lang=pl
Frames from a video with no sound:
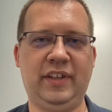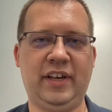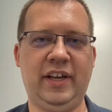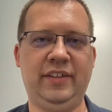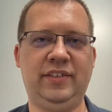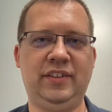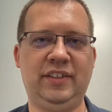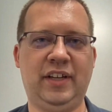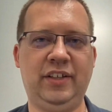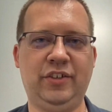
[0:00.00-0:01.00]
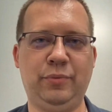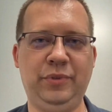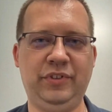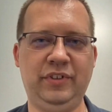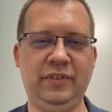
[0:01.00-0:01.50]
CKS, Centralnej
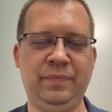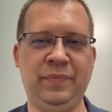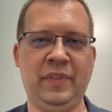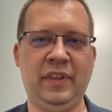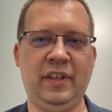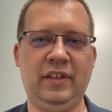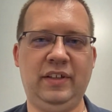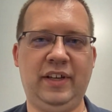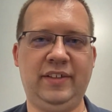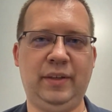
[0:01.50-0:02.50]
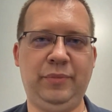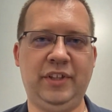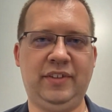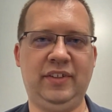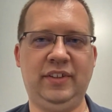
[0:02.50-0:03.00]
Komisji e,
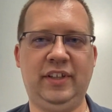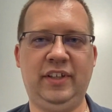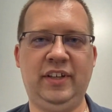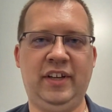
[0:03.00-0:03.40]
Egzaminacyjnej.